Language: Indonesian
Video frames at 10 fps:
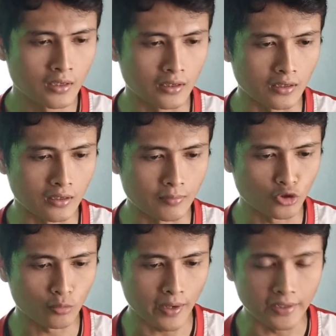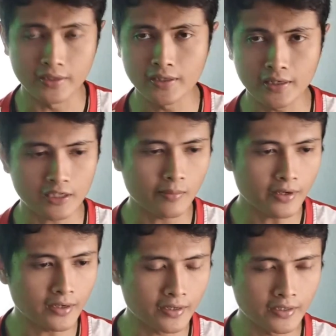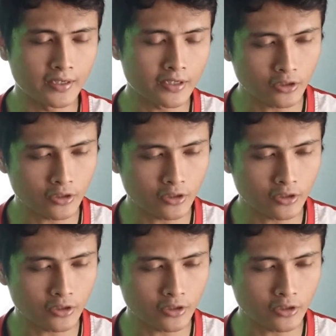Uh, mencoba ini karena kemarin ada yang